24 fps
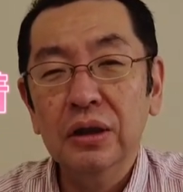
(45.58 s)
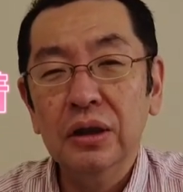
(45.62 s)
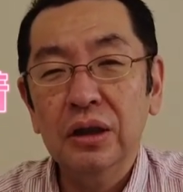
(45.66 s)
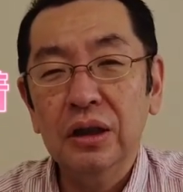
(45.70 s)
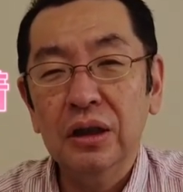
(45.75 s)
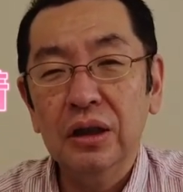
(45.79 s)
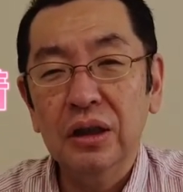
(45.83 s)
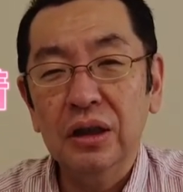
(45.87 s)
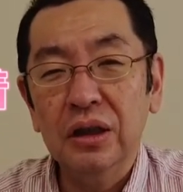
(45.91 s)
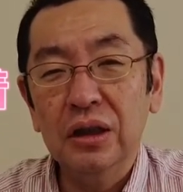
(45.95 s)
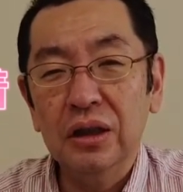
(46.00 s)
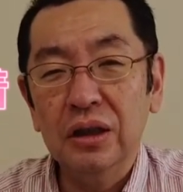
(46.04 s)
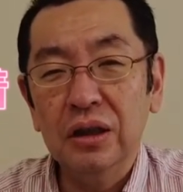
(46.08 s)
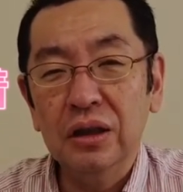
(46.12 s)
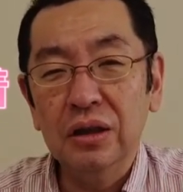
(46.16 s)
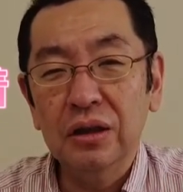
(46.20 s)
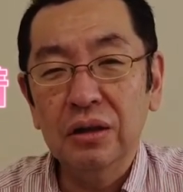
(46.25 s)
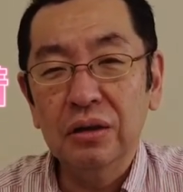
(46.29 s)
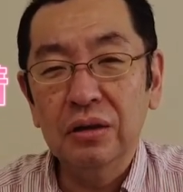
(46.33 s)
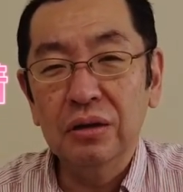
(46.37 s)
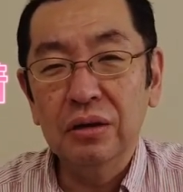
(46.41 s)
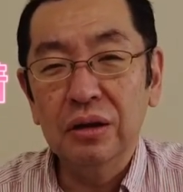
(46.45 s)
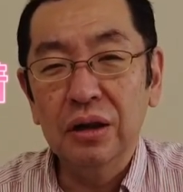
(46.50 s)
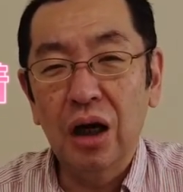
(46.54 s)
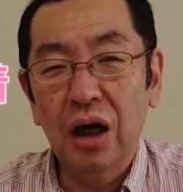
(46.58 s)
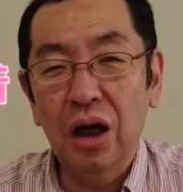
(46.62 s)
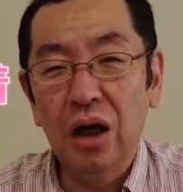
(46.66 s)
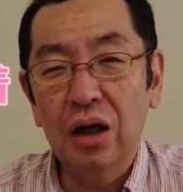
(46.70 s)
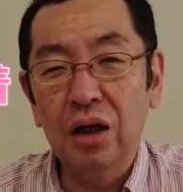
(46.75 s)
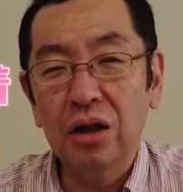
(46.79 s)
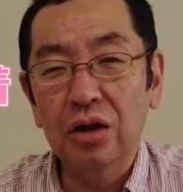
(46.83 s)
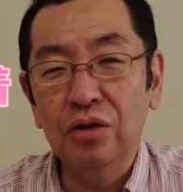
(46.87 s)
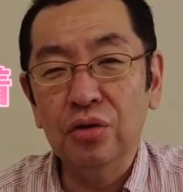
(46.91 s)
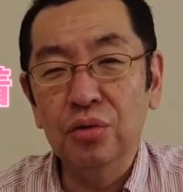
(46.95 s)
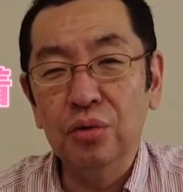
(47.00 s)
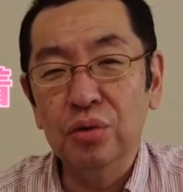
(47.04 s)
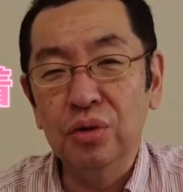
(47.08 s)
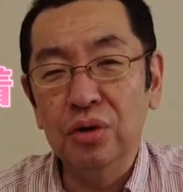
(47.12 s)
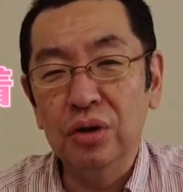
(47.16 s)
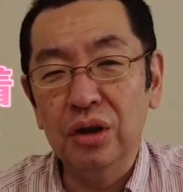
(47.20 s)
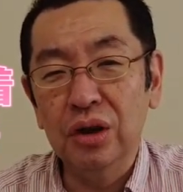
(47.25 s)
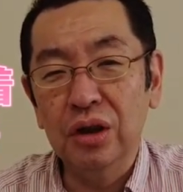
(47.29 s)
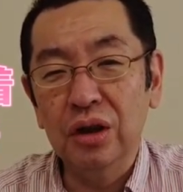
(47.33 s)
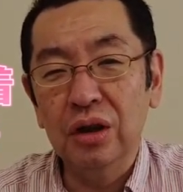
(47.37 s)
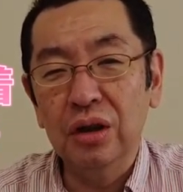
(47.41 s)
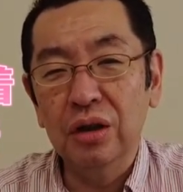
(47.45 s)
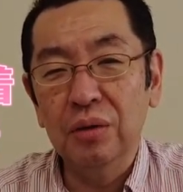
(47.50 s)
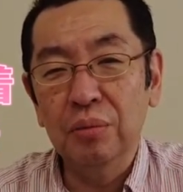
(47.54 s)
えー、流れに乗っ
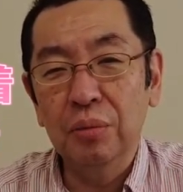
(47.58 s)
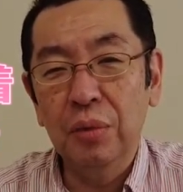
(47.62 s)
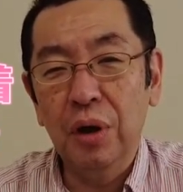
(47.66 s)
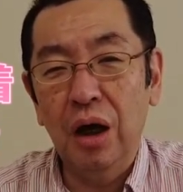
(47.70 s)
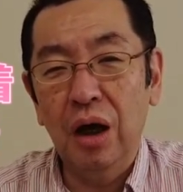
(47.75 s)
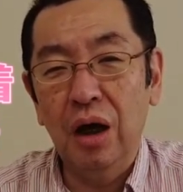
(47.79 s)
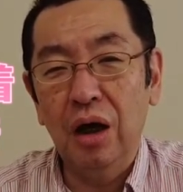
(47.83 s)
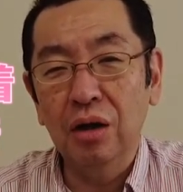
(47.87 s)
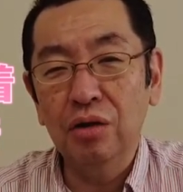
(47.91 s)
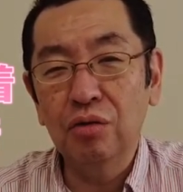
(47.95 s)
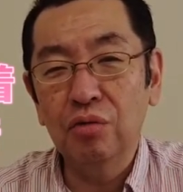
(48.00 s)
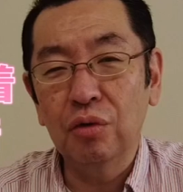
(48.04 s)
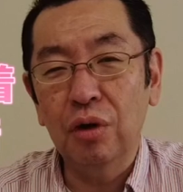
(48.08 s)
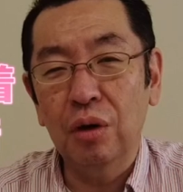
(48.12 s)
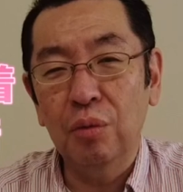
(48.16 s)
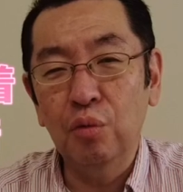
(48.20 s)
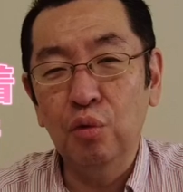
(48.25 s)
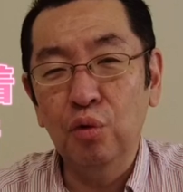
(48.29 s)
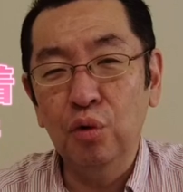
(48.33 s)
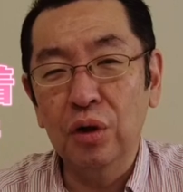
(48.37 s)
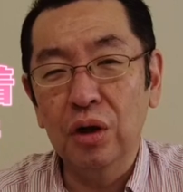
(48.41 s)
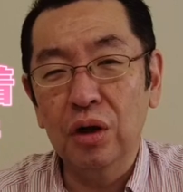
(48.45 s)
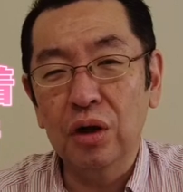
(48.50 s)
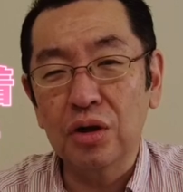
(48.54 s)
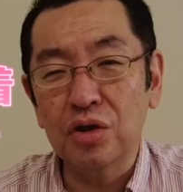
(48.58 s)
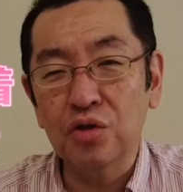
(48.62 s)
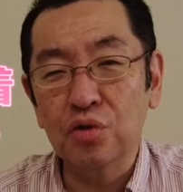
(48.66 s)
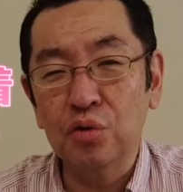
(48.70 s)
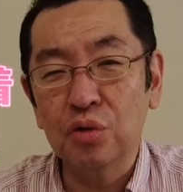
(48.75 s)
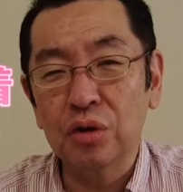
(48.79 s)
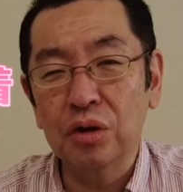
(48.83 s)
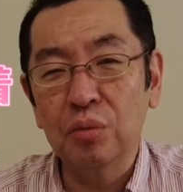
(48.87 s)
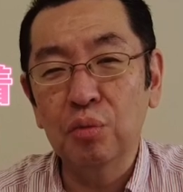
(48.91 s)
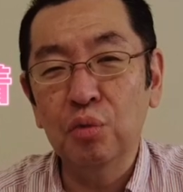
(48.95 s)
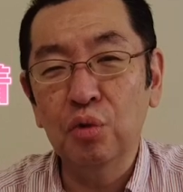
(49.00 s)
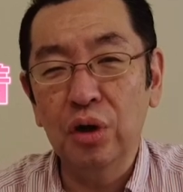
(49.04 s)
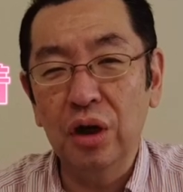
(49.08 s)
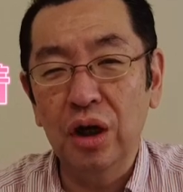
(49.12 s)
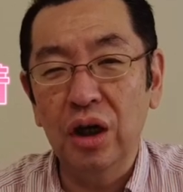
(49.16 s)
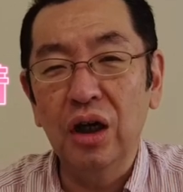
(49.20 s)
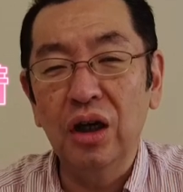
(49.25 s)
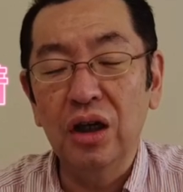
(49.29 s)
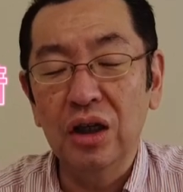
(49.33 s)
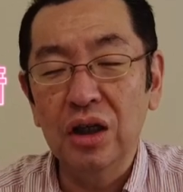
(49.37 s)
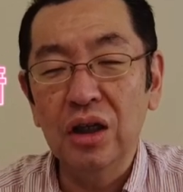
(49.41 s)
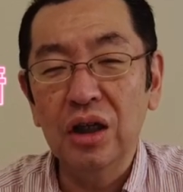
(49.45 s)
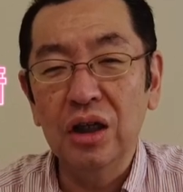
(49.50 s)
て、まあ、あとはもうなんか直線もね、